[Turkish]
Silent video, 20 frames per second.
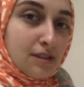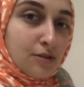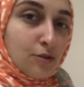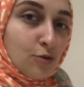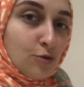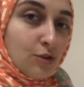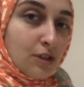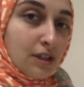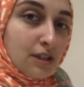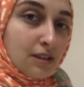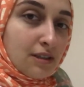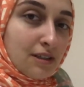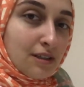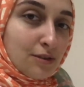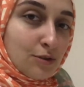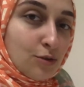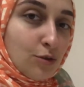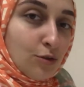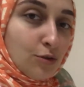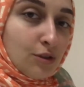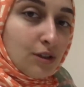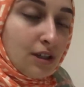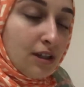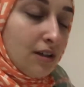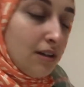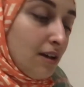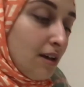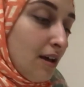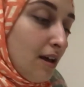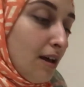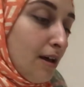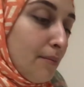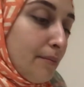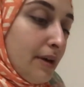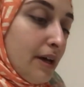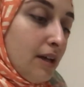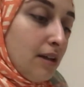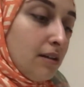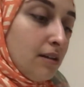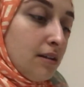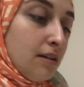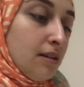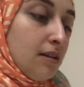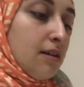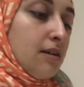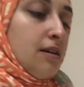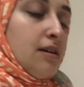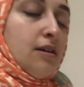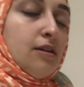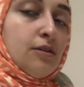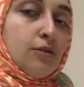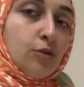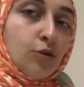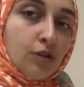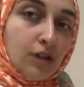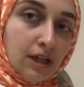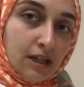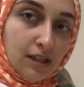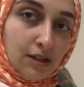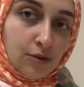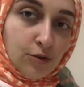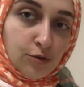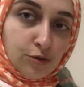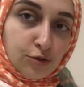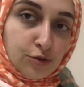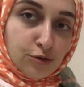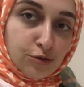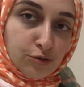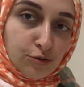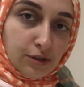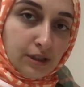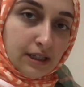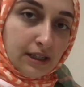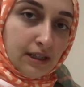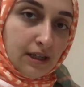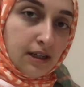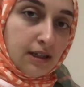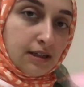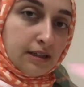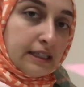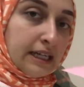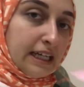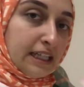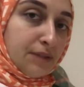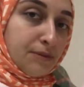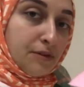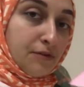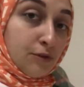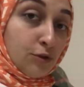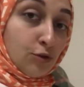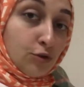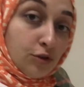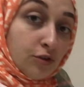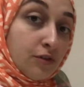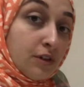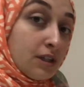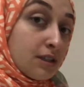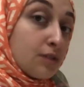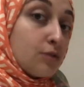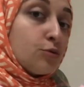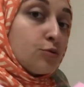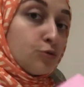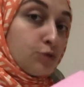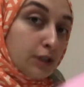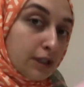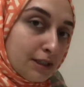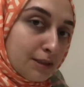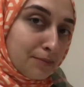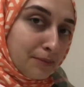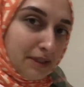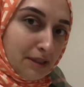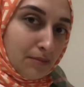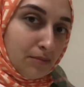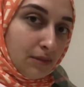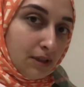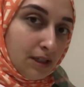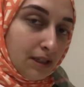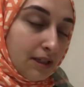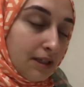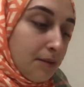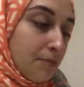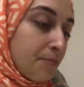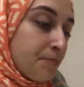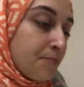gösterdikten sonra ben kolaylık olsun diye kendime videoda fazla uzatmayayım diye